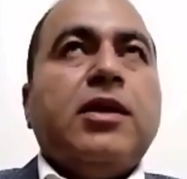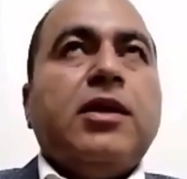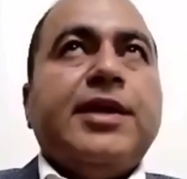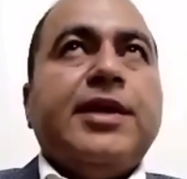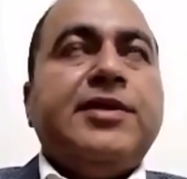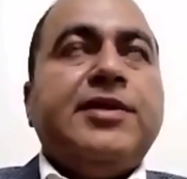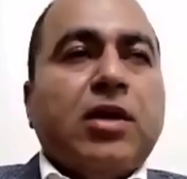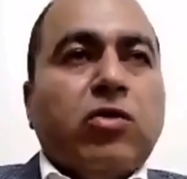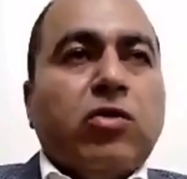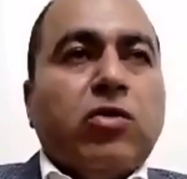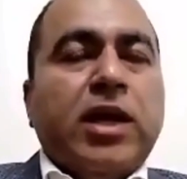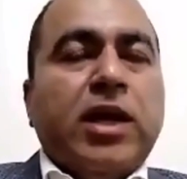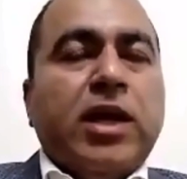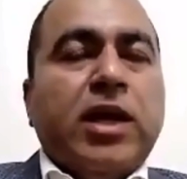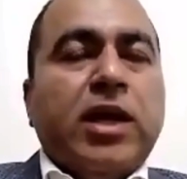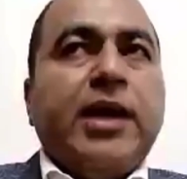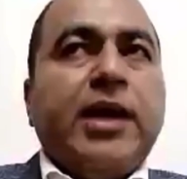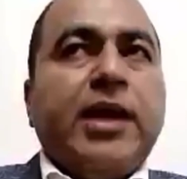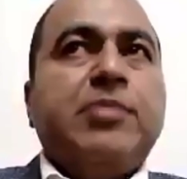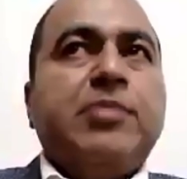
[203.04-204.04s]
الدوله
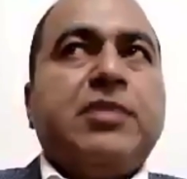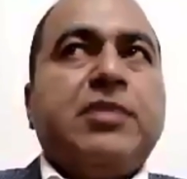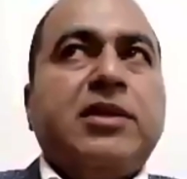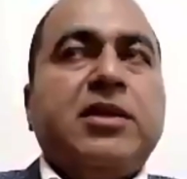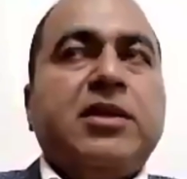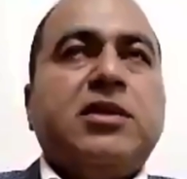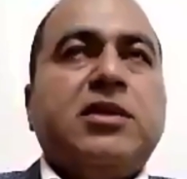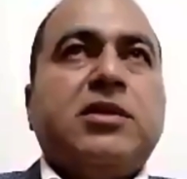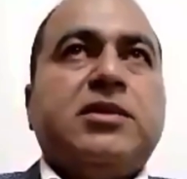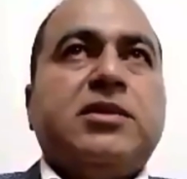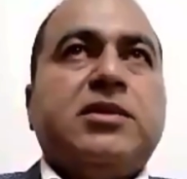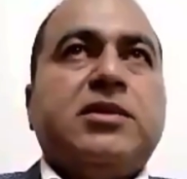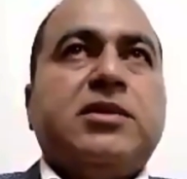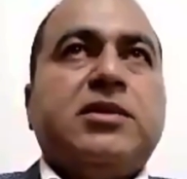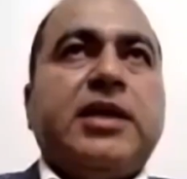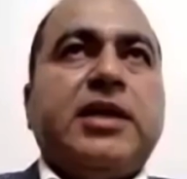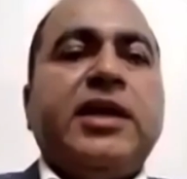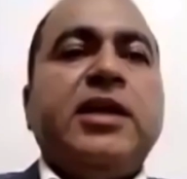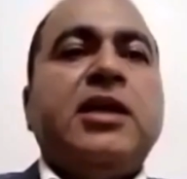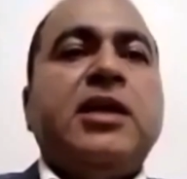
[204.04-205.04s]
ابتدت تتجه ان
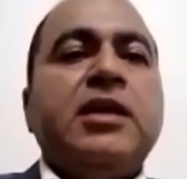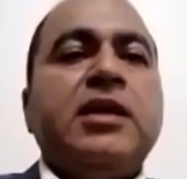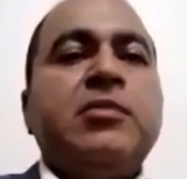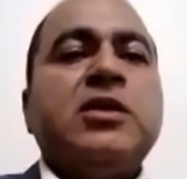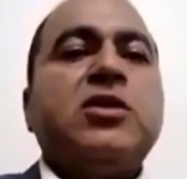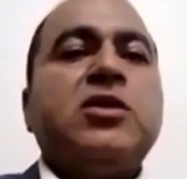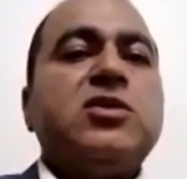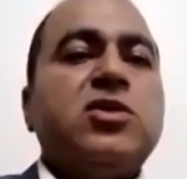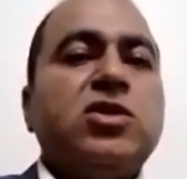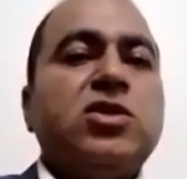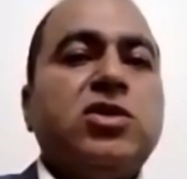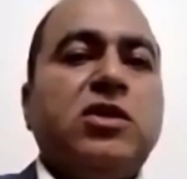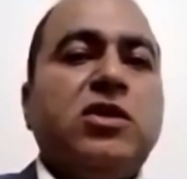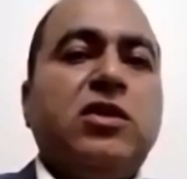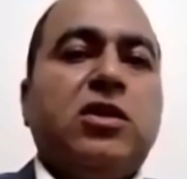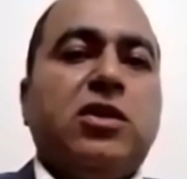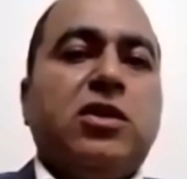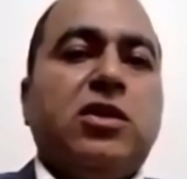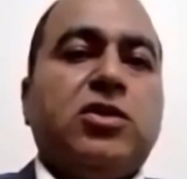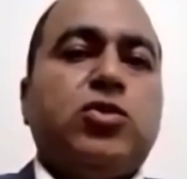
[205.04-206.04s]
انا ما انتظرش
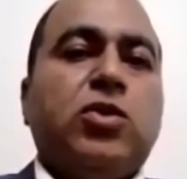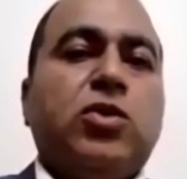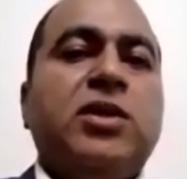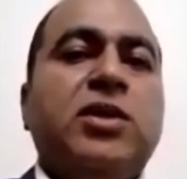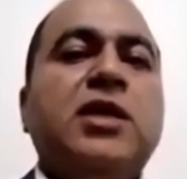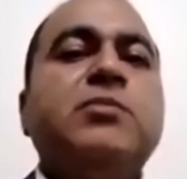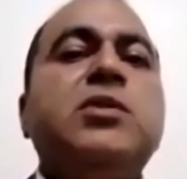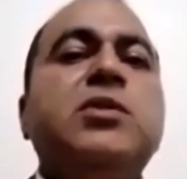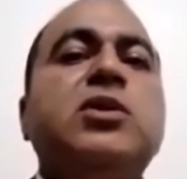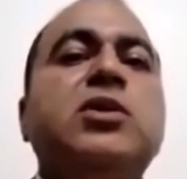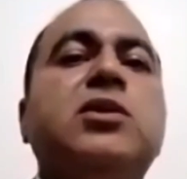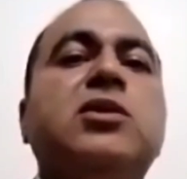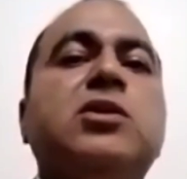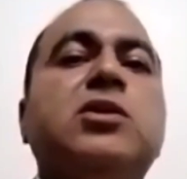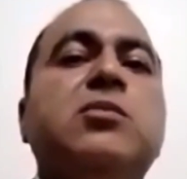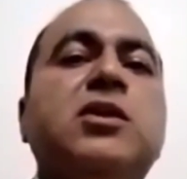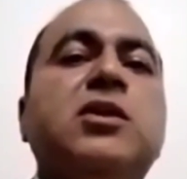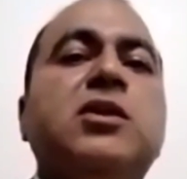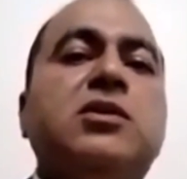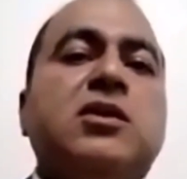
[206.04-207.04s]
شحنات من
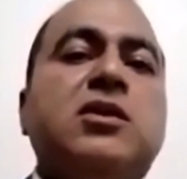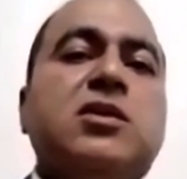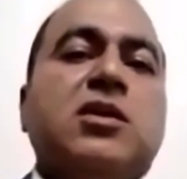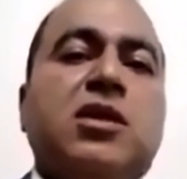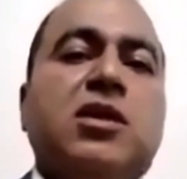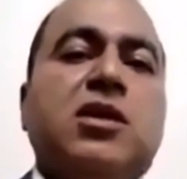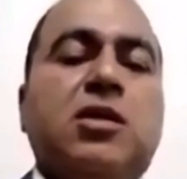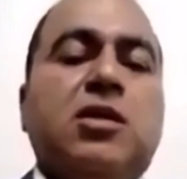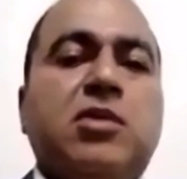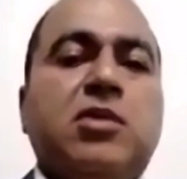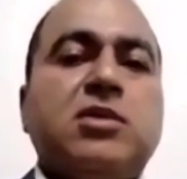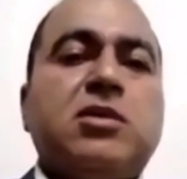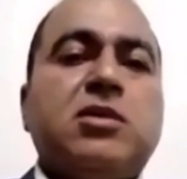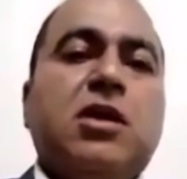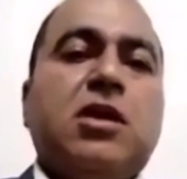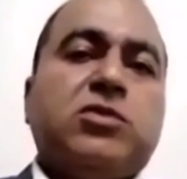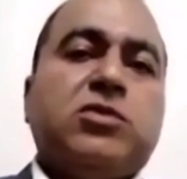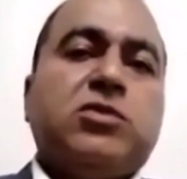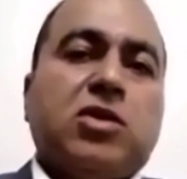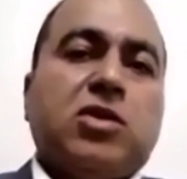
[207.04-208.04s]
التطعيمات تصل الى مصر او
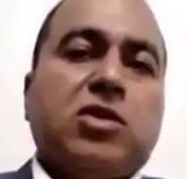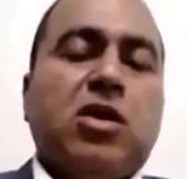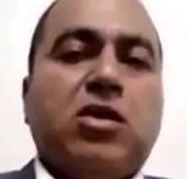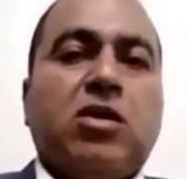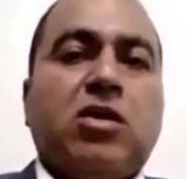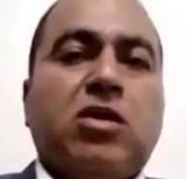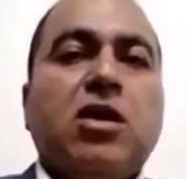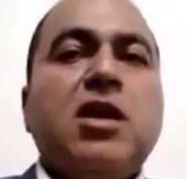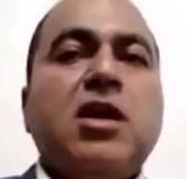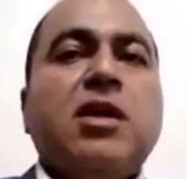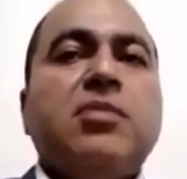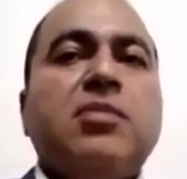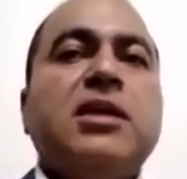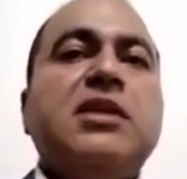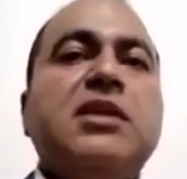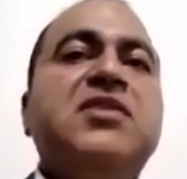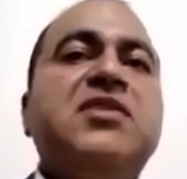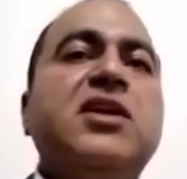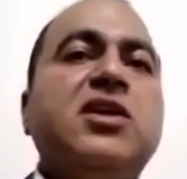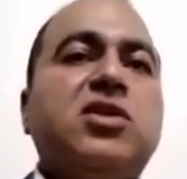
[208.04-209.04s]
تتاخر ابتدى
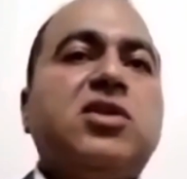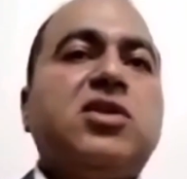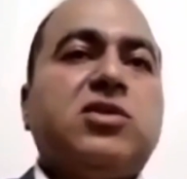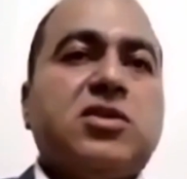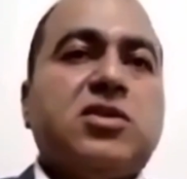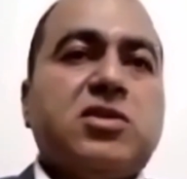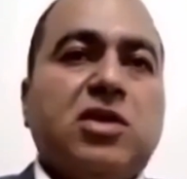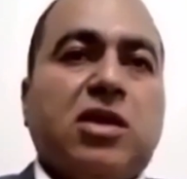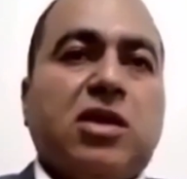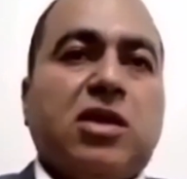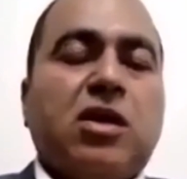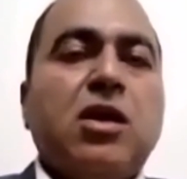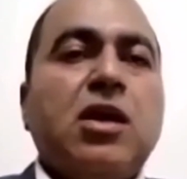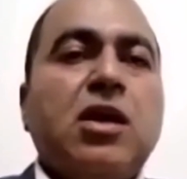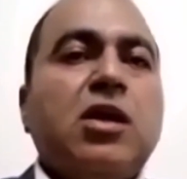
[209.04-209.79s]
فكره التصنيع